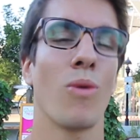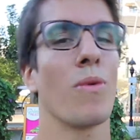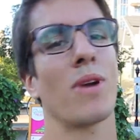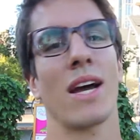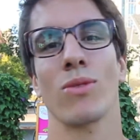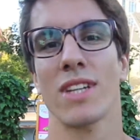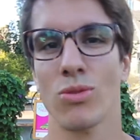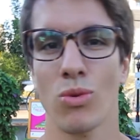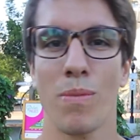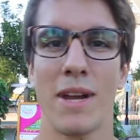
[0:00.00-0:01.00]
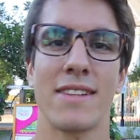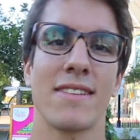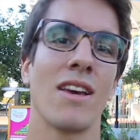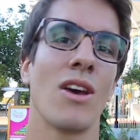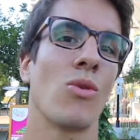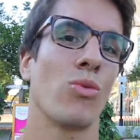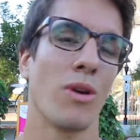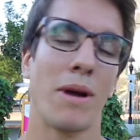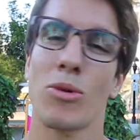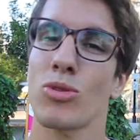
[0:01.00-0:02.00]
au moment de la contraction complète où
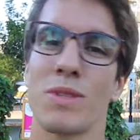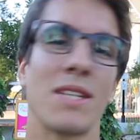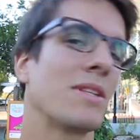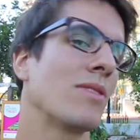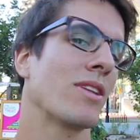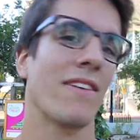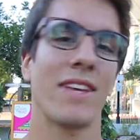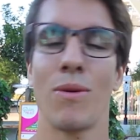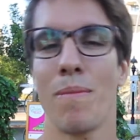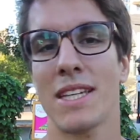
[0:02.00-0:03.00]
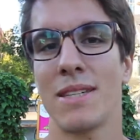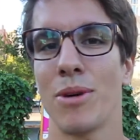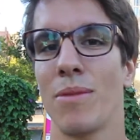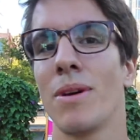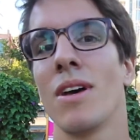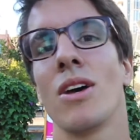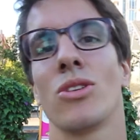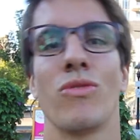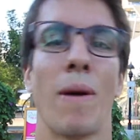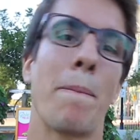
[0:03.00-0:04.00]
normalement ton biceps il doit travailler au maximum,
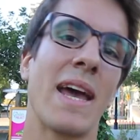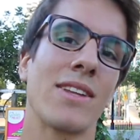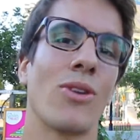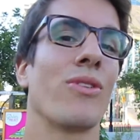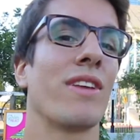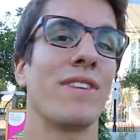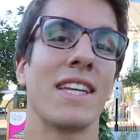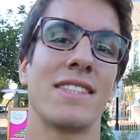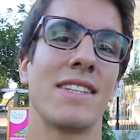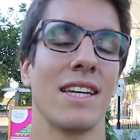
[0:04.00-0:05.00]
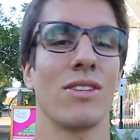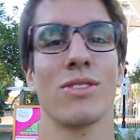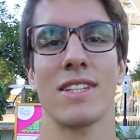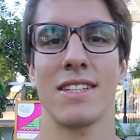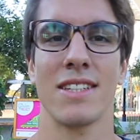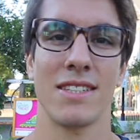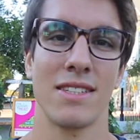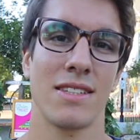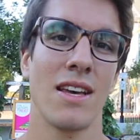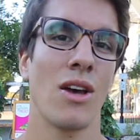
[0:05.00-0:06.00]
tu vas perdre en efficacité dans cet exercice.